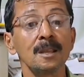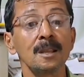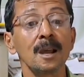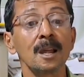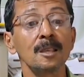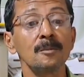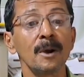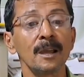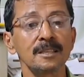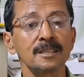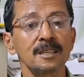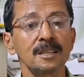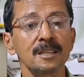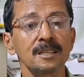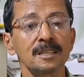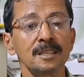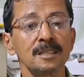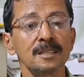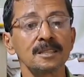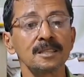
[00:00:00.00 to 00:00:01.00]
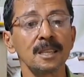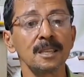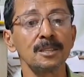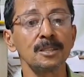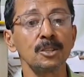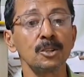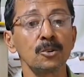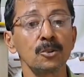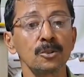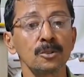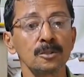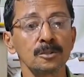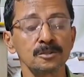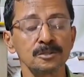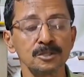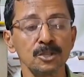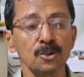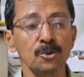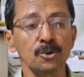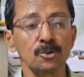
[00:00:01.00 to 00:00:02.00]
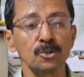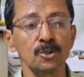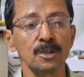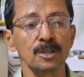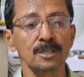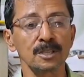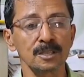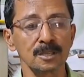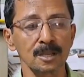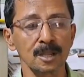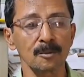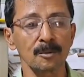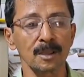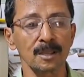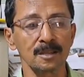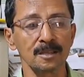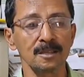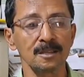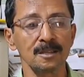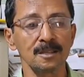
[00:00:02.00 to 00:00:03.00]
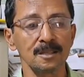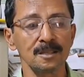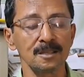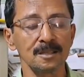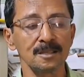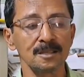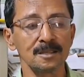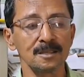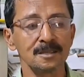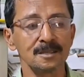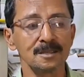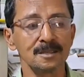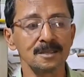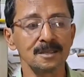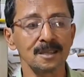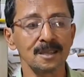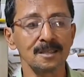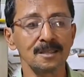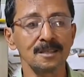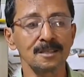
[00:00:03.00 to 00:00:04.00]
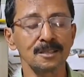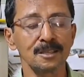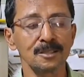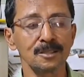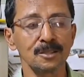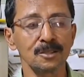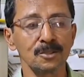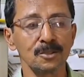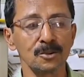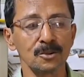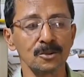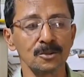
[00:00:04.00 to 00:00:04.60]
গাড়ি ভাসে গেছে তেইশ জন নিখোঁজ হয়ে গেছে সেনাবাহিনীর আচ্ছা। এই নিয়ে চিন্তিত